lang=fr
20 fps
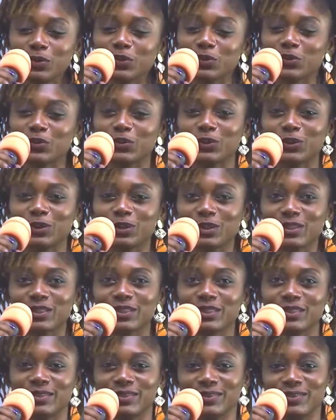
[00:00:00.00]
Bonjour,
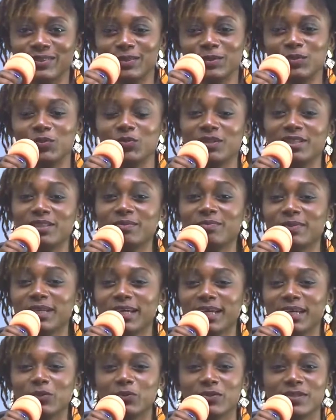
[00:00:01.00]
je suis
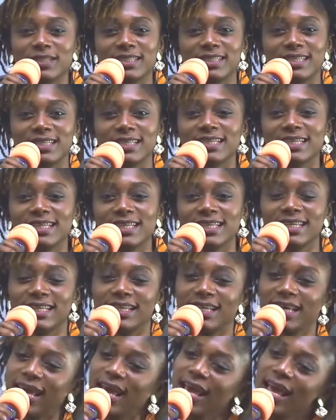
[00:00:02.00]
Mira Lucie,
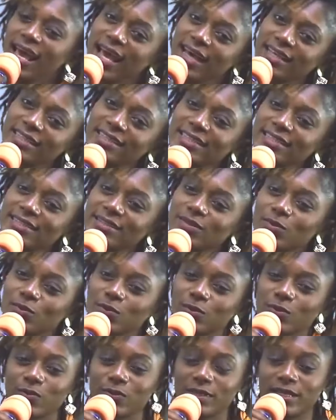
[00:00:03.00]
artiste
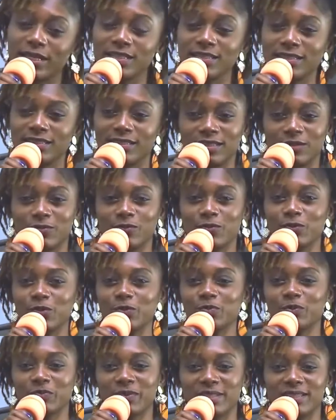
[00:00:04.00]
congolaise. J'évolue
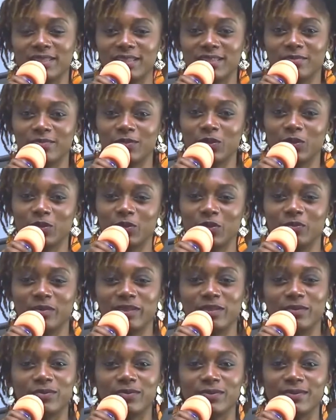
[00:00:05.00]
plus précisément dans le
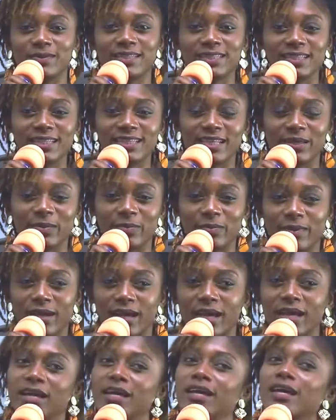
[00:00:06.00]
milieu du
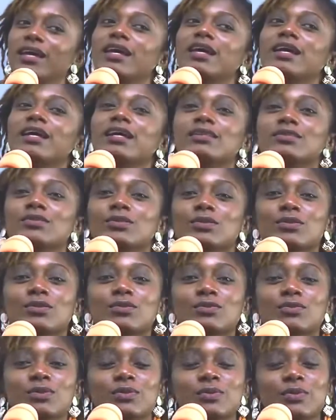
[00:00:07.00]
cinéma. Je
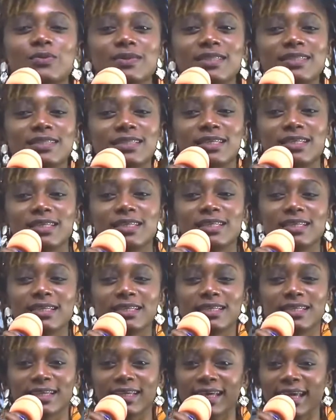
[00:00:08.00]
suis
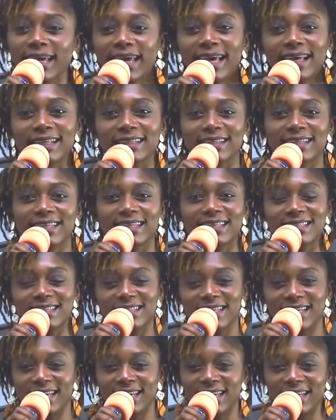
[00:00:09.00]
aussi
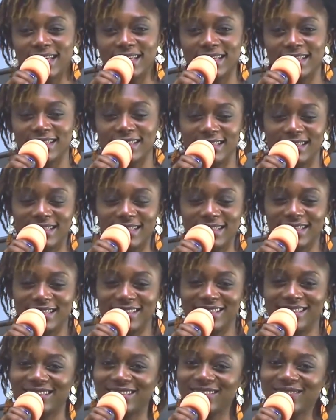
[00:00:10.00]
créatrice et
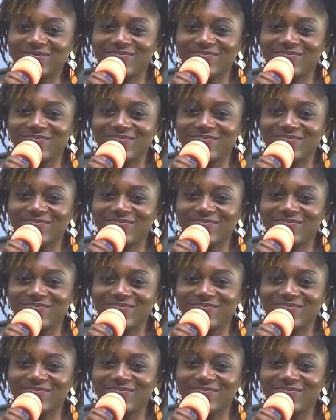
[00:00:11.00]
styliste.